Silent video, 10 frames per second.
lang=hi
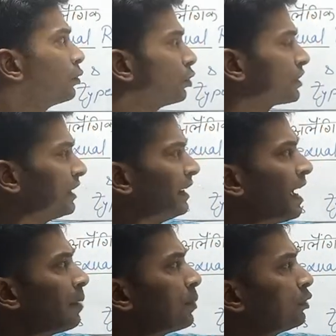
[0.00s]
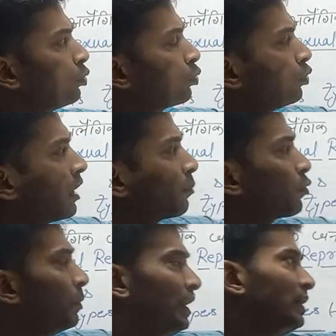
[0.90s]
तो चलिए यहाँ पे दोनों नाम
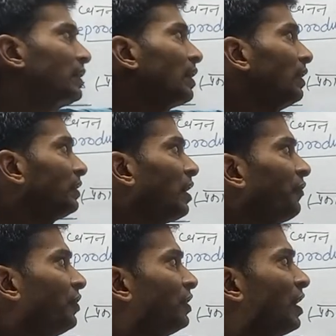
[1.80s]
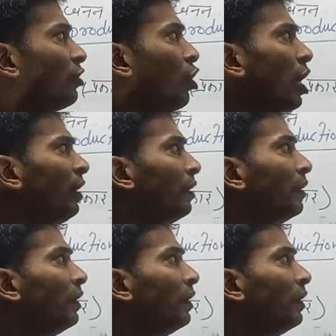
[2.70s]
को मैंने एक जगह लिख दिया फीजन और